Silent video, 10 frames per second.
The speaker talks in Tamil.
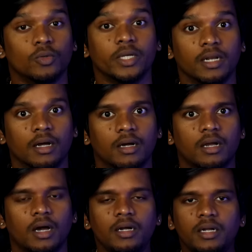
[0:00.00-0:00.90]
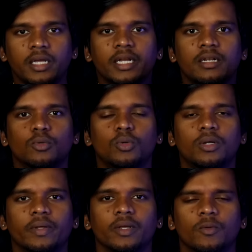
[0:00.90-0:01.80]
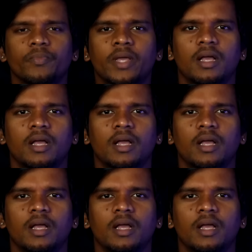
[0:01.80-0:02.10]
ஏன்னா கண்ணு கெட்டின தூரம் வரைக்கும்